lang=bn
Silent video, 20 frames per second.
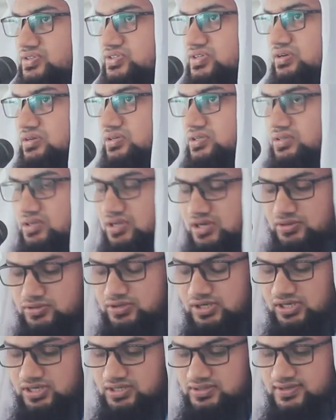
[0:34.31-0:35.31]
সাল্লাহ
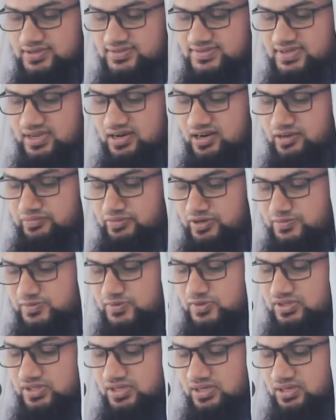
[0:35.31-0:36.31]
আলী সাল্লামের
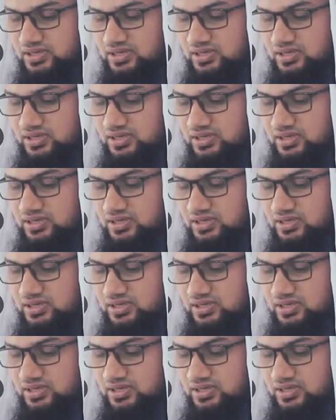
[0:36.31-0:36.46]
প্রতি